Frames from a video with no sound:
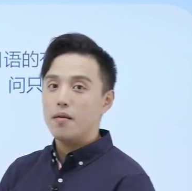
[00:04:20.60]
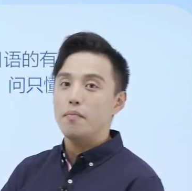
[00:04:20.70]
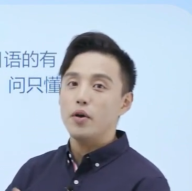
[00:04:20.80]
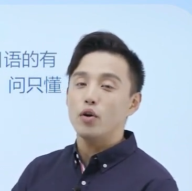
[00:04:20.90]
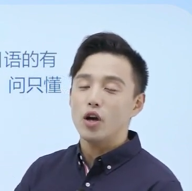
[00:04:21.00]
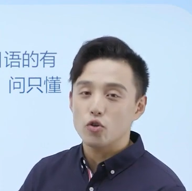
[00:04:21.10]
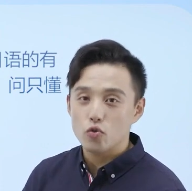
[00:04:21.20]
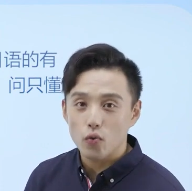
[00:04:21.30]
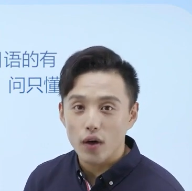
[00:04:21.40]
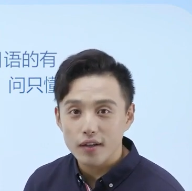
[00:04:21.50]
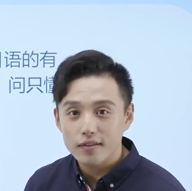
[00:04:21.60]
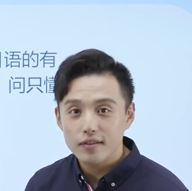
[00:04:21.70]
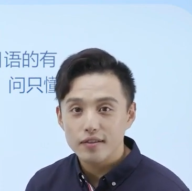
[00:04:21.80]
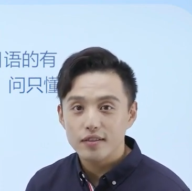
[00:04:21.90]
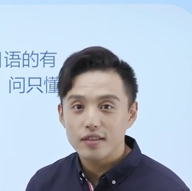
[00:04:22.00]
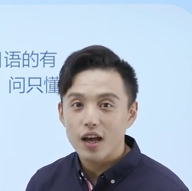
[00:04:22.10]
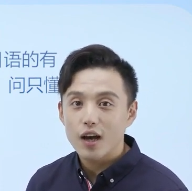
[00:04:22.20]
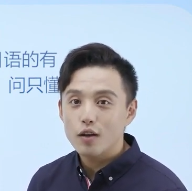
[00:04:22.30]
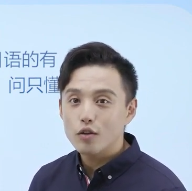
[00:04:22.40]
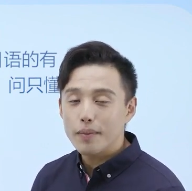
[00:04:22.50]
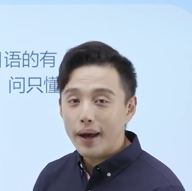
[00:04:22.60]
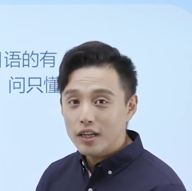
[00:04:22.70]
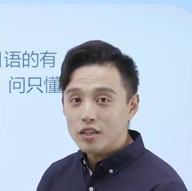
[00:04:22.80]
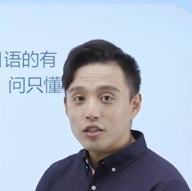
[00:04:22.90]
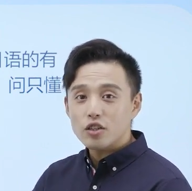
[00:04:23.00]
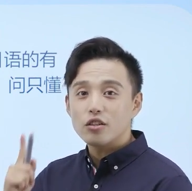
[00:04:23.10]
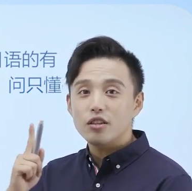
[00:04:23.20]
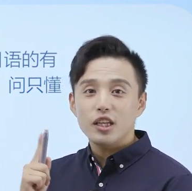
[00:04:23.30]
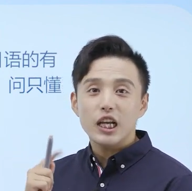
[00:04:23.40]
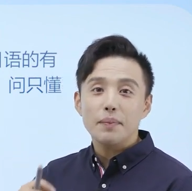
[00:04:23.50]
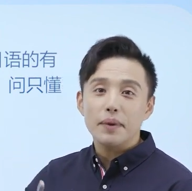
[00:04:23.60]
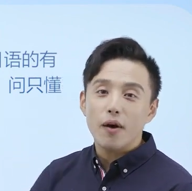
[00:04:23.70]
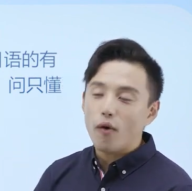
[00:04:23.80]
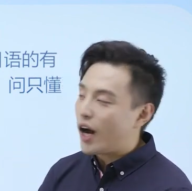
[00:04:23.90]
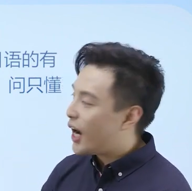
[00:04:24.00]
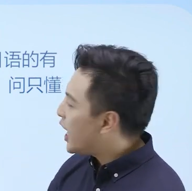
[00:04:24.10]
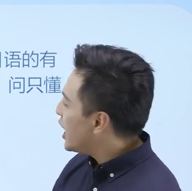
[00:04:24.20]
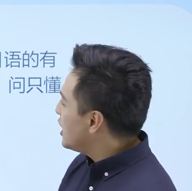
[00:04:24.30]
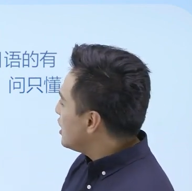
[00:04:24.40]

没有告诉我，对吧？这是第一个变化啊。